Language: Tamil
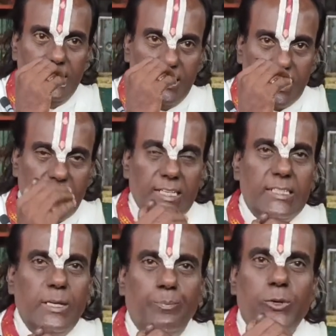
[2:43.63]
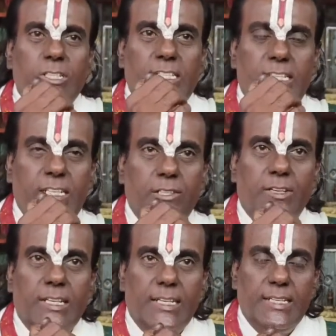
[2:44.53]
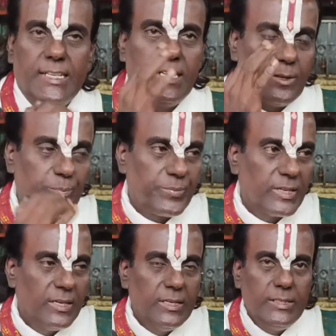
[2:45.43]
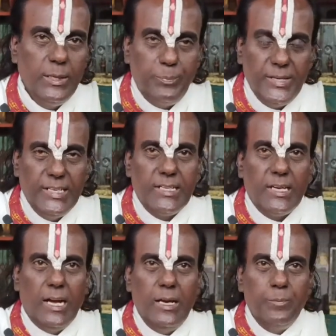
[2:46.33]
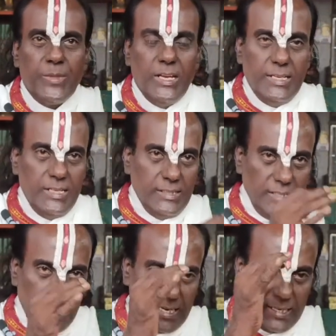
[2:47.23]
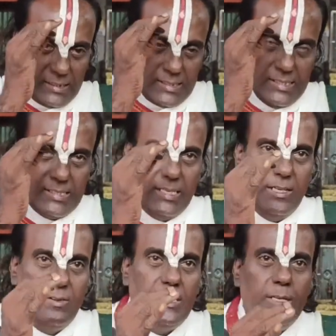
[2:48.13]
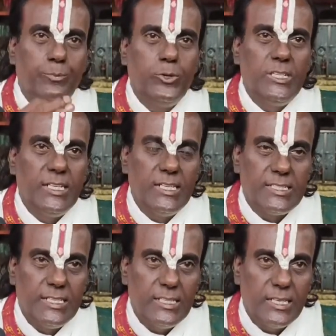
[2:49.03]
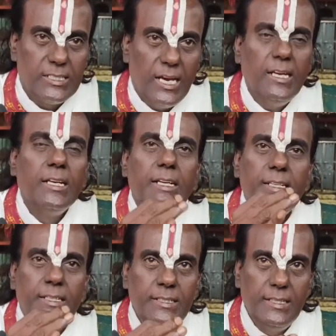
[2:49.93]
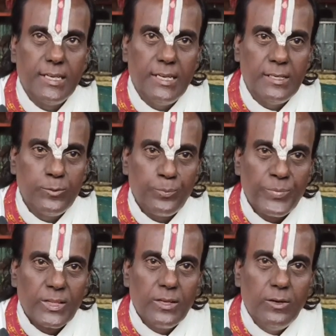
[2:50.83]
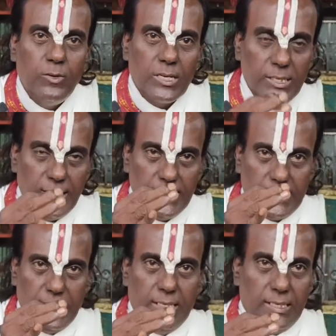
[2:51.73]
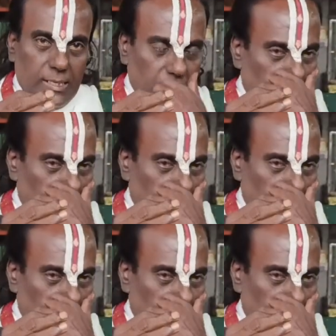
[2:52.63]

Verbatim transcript: இந்திரனுக்கு பூஜை செய்து வருகின்றனர் எப்படி என்றால் இந்திரனுக்கு செய்ய வேண்டிய பூஜைகள் செய்தால்தான் இந்திரன் வர்ணனுக்கு